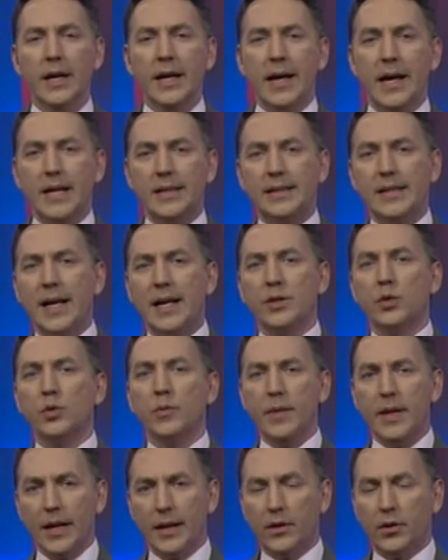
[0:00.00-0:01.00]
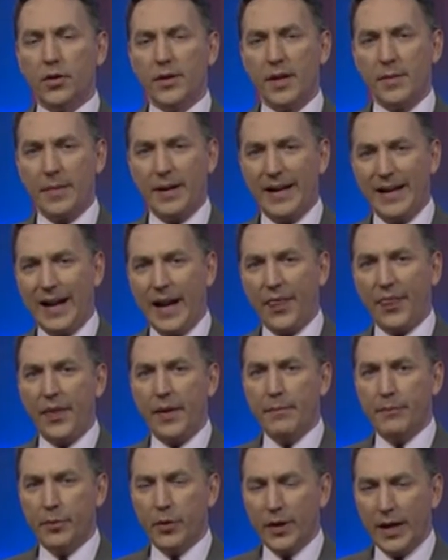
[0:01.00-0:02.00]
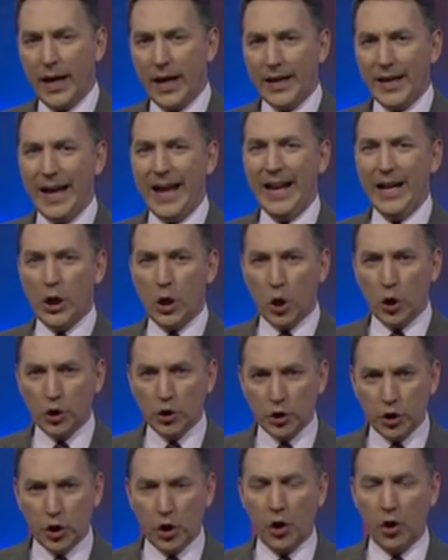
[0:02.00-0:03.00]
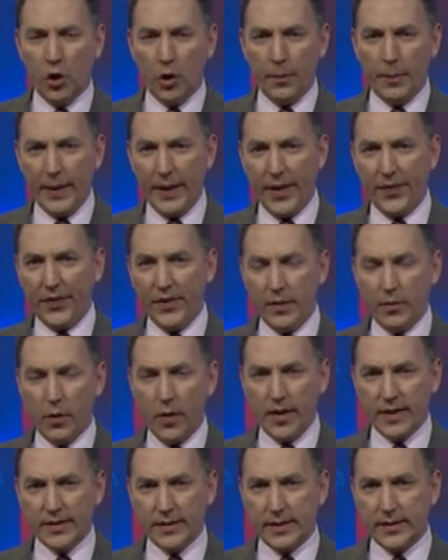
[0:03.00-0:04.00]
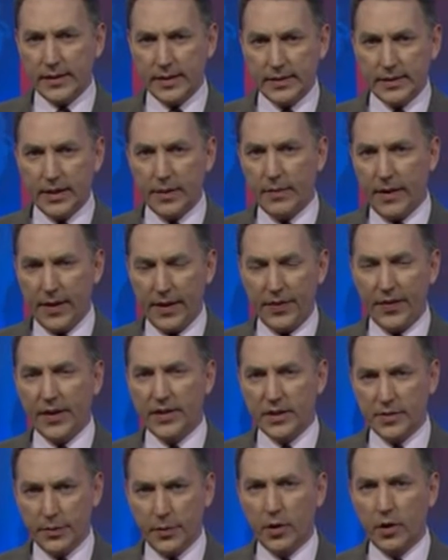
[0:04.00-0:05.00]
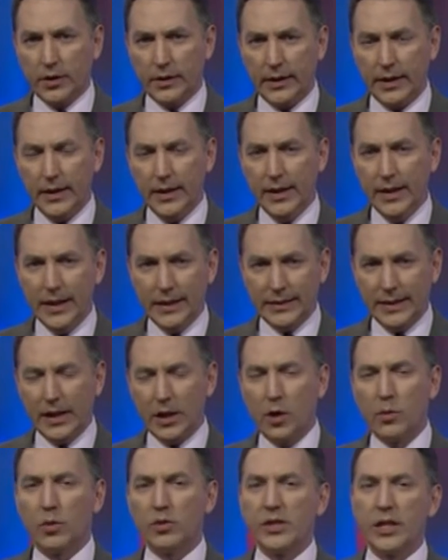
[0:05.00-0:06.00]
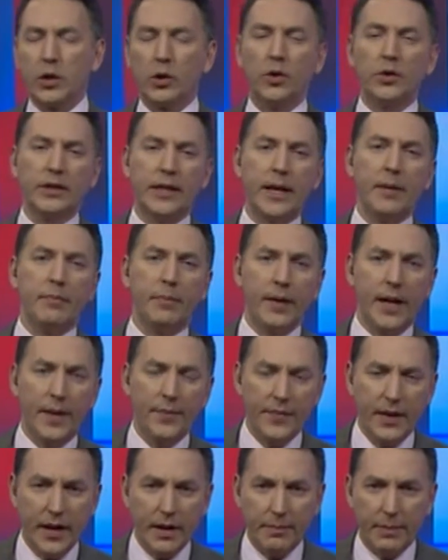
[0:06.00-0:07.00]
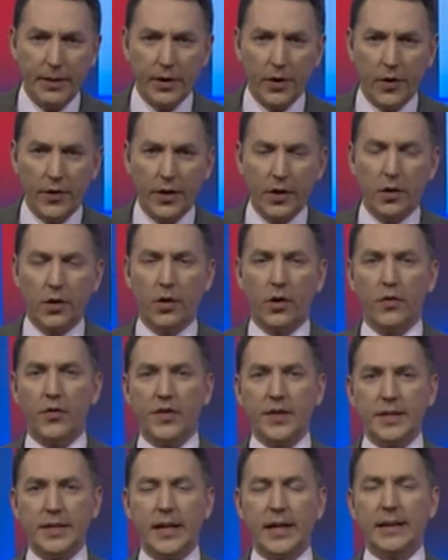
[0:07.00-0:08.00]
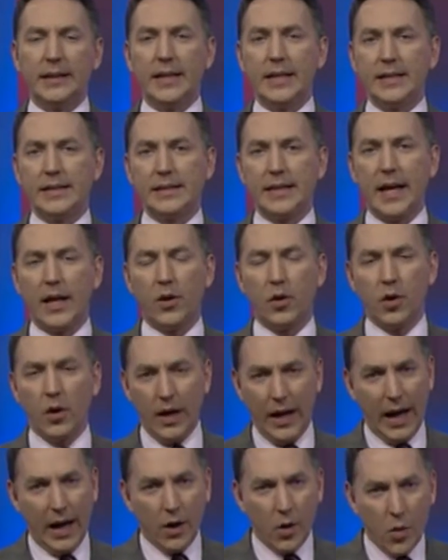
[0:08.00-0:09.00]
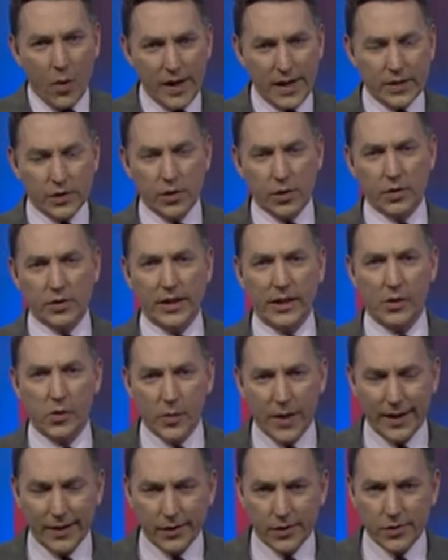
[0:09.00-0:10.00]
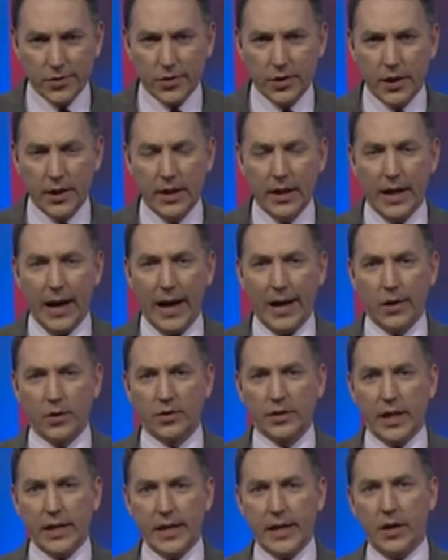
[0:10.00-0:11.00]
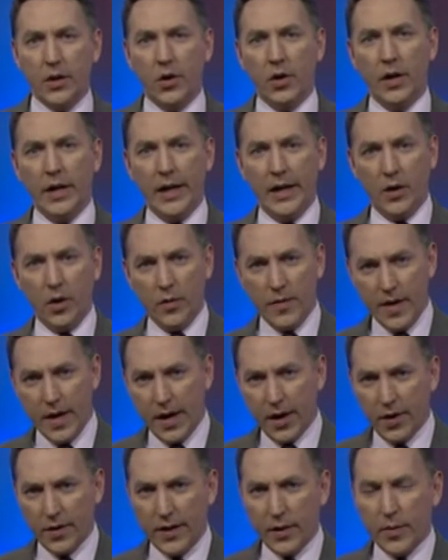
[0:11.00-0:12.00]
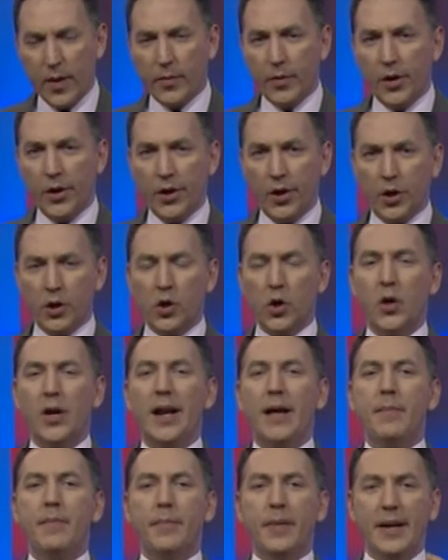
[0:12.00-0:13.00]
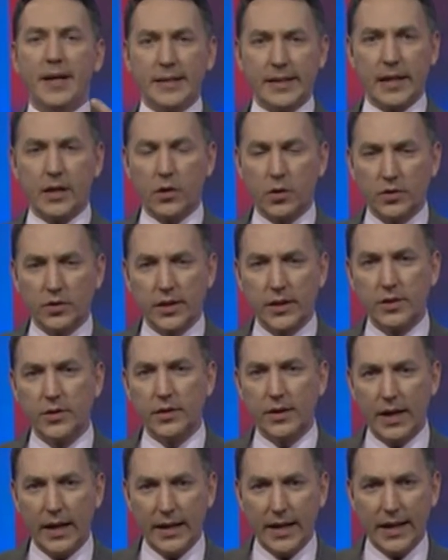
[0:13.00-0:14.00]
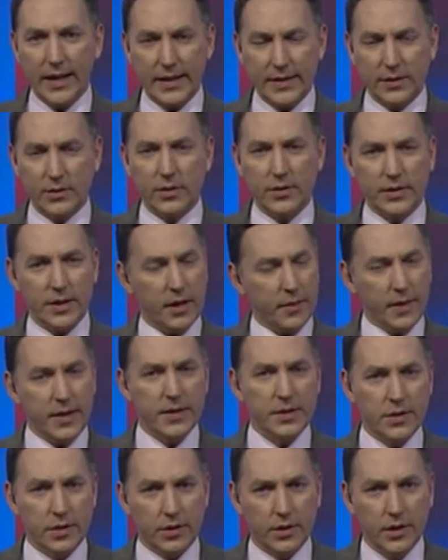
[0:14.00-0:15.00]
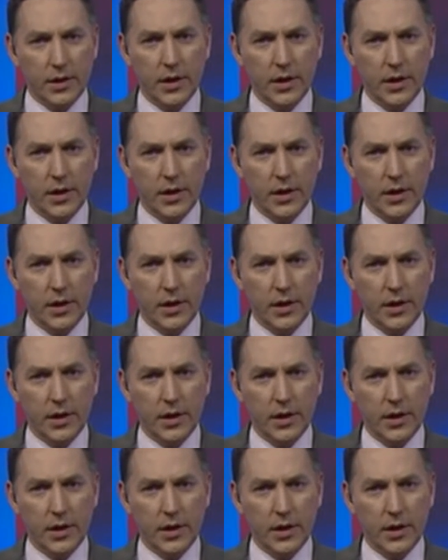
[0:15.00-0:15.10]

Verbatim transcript: esté asumiendo de manera temporal el control operativo de este sistema de transporte? Tal como se contempla en el periódico oficial del Estado, ¿a cuáles son los acuerdos a los que llegó el gobierno de Nuevo León con la empresa concesionaria de estos servicios.